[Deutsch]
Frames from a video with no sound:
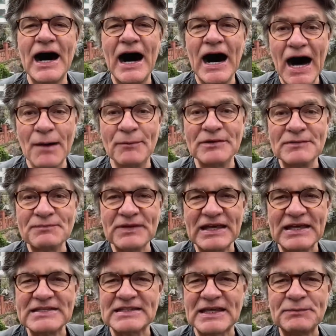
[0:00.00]
Aber
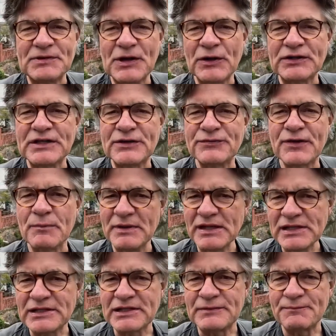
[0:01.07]
es gibt ja auch in der
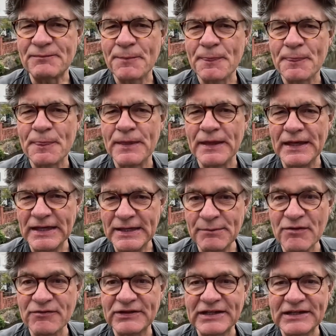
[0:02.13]
Familie
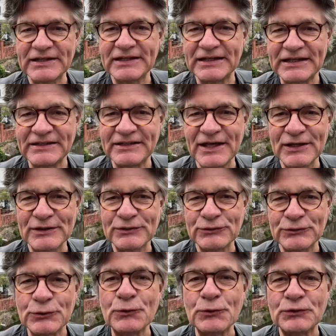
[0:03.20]
immer wieder die Gelegenheit,
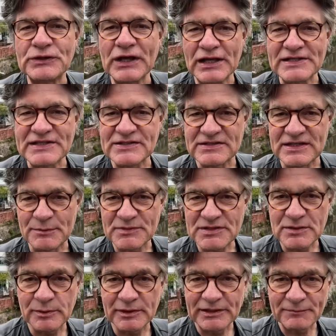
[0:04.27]
jung und alt
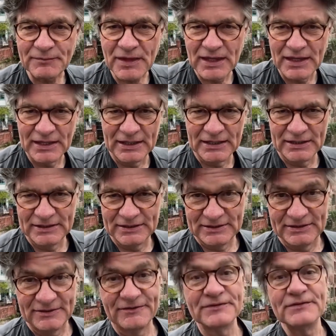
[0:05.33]
zusammenzubringen.
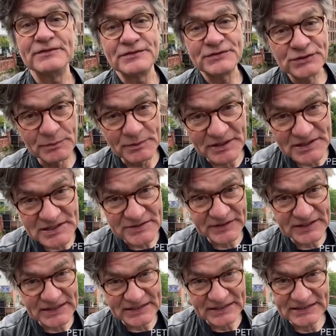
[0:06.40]
Zumindest wenn
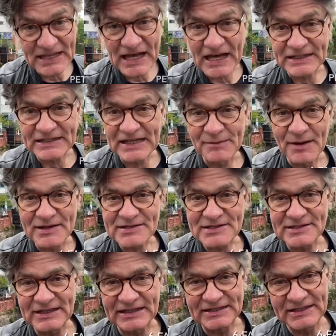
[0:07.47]
die Kinder
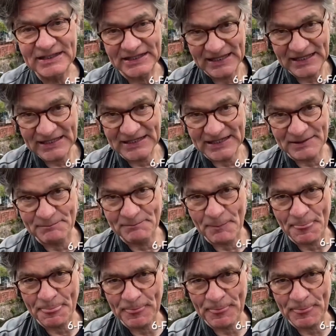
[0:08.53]
einigermaßen in der Nähe leben.